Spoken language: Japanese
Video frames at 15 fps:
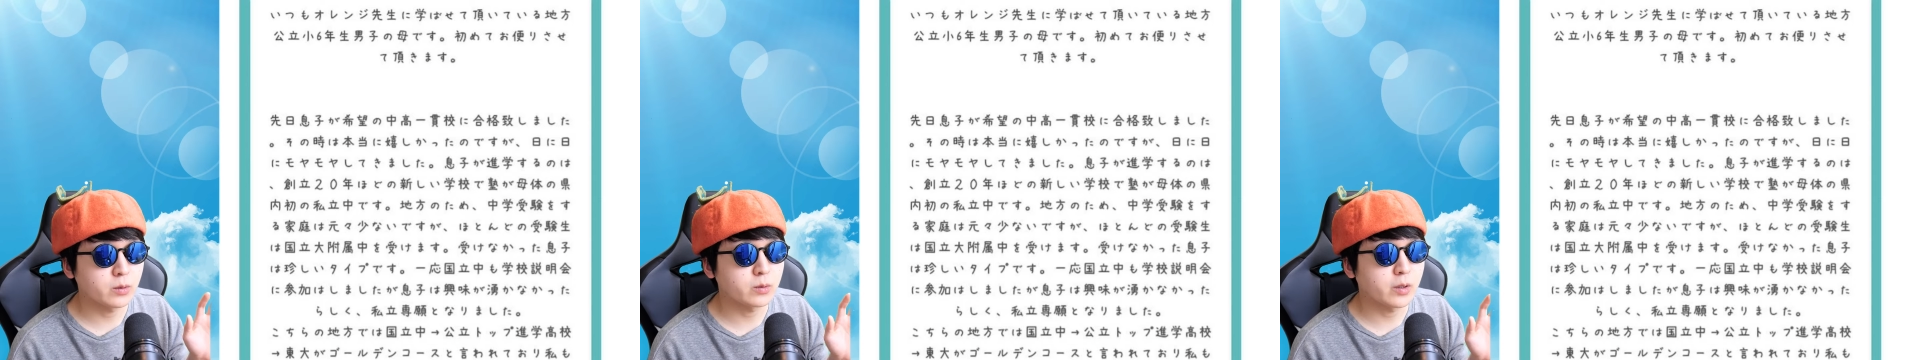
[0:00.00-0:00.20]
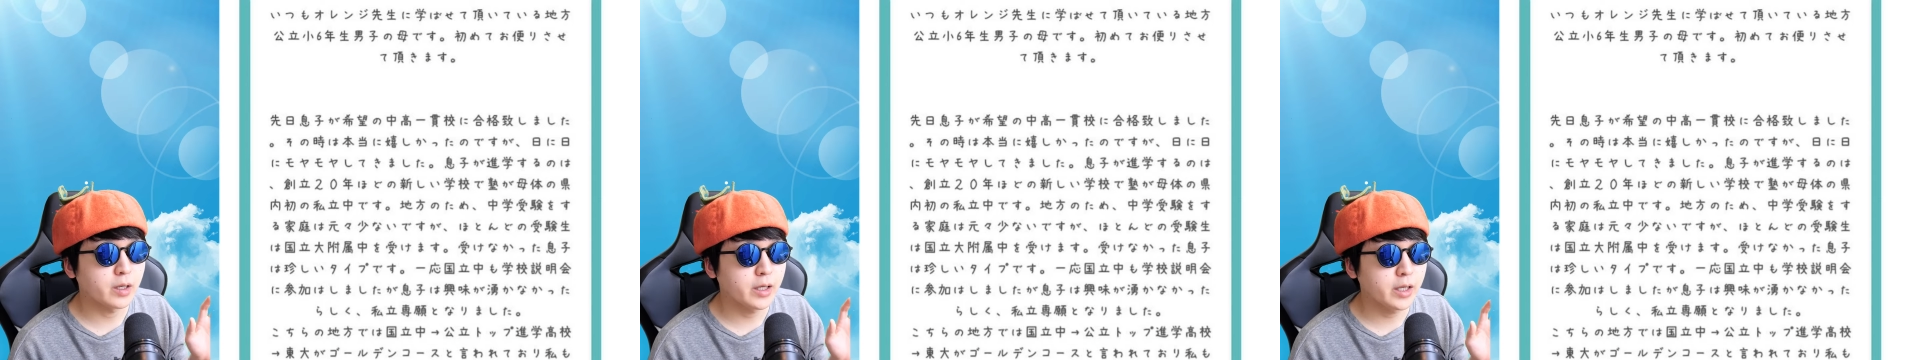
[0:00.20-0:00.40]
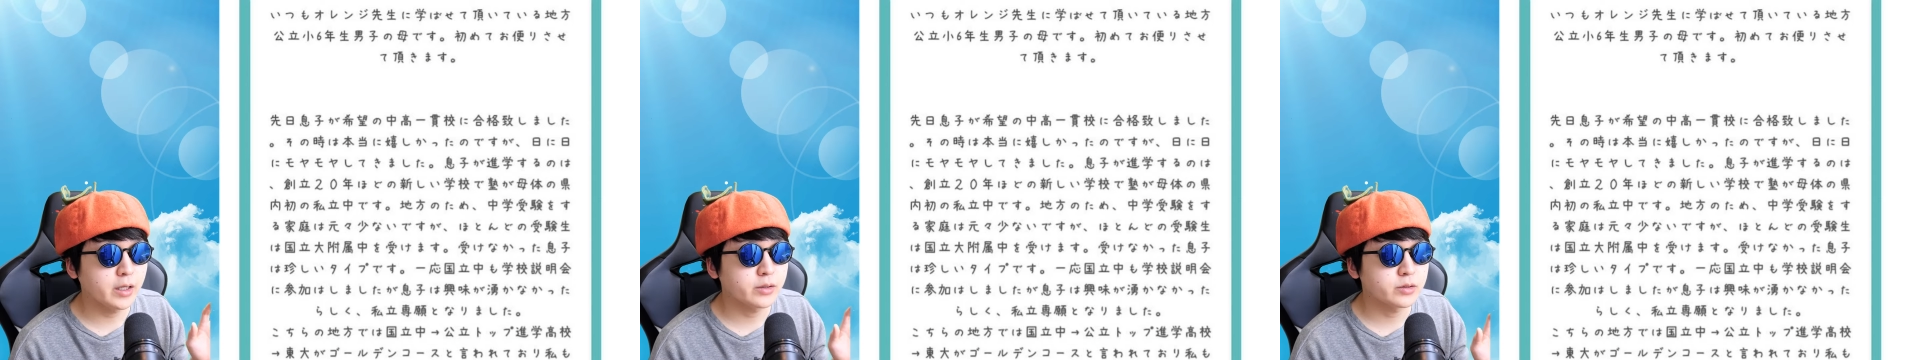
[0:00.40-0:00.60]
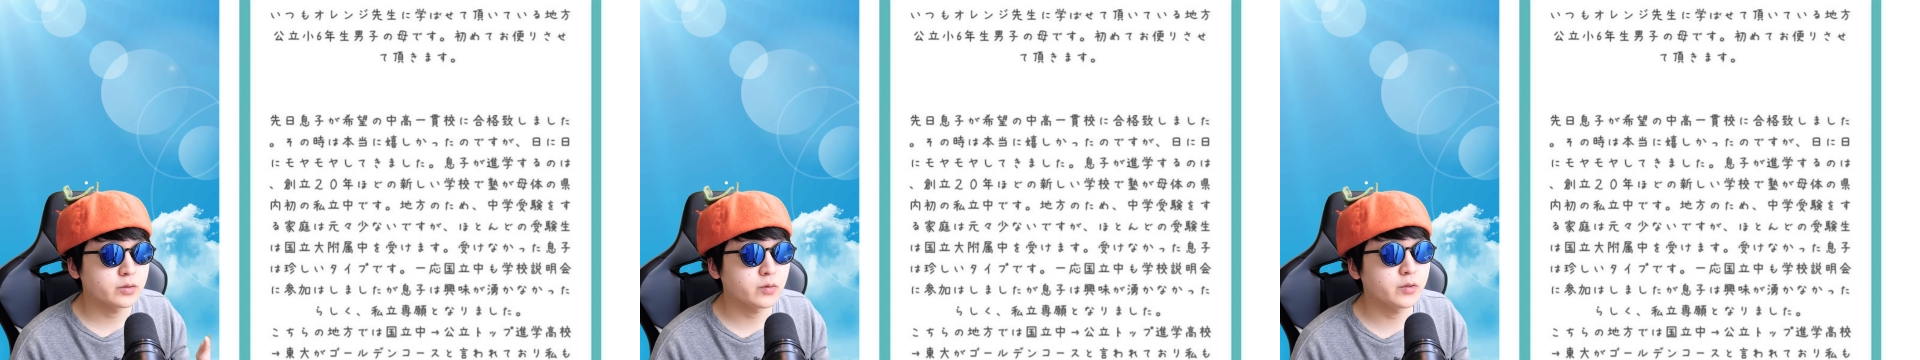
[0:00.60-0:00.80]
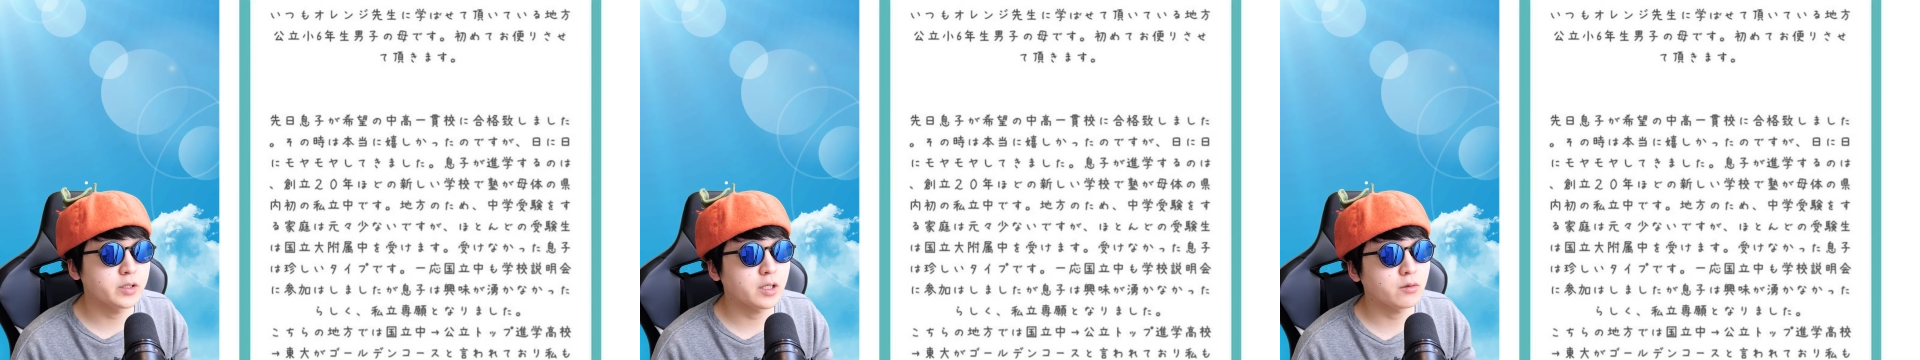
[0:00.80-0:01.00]
とかね
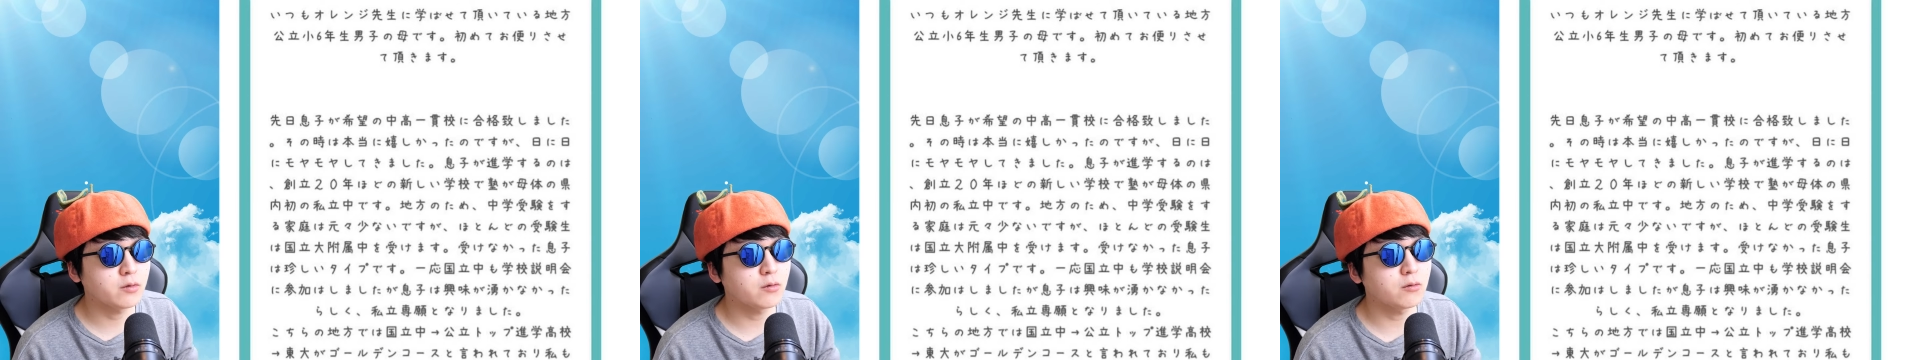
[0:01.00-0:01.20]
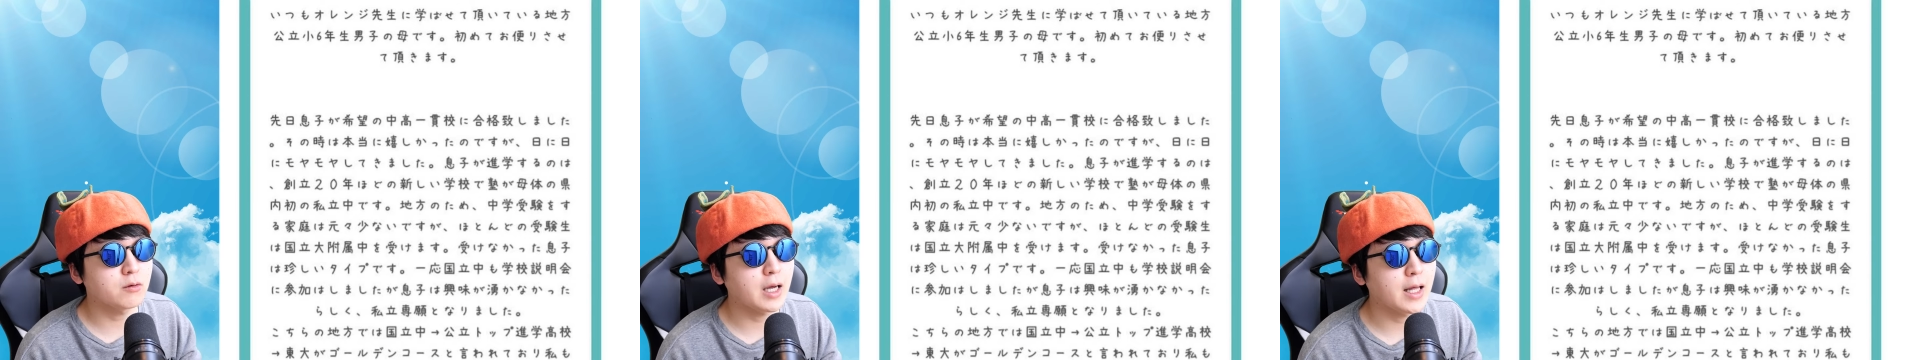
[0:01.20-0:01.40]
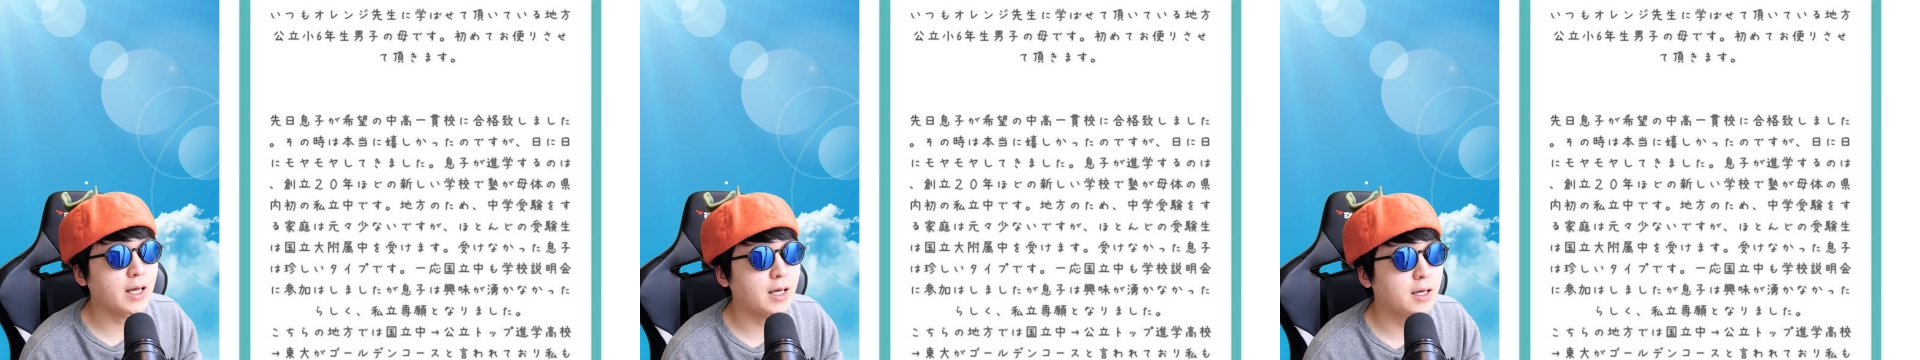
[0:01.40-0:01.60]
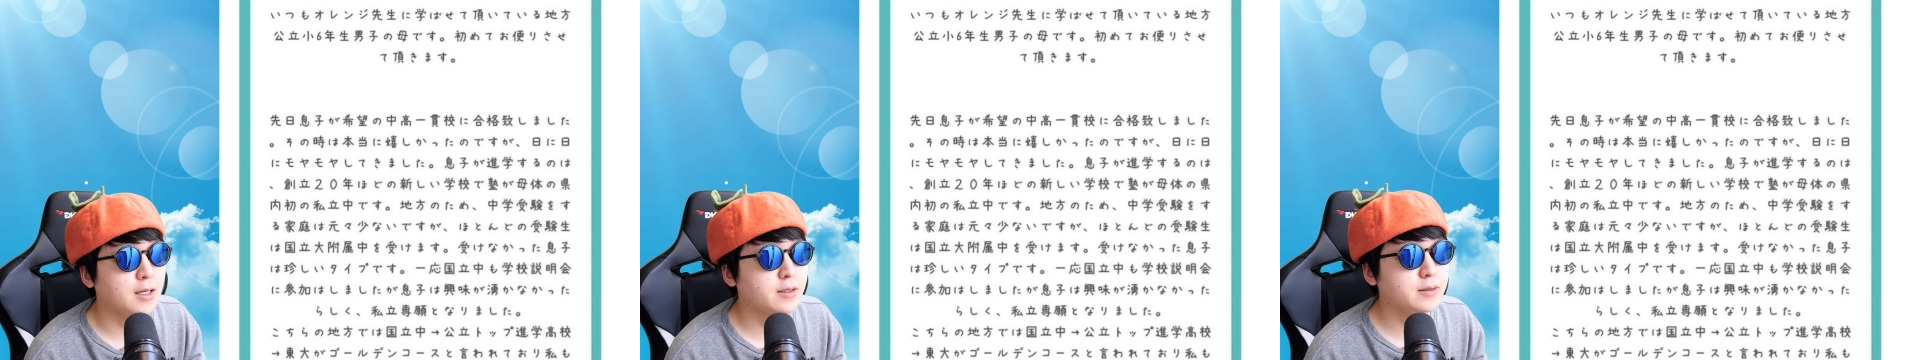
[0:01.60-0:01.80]
そういったところが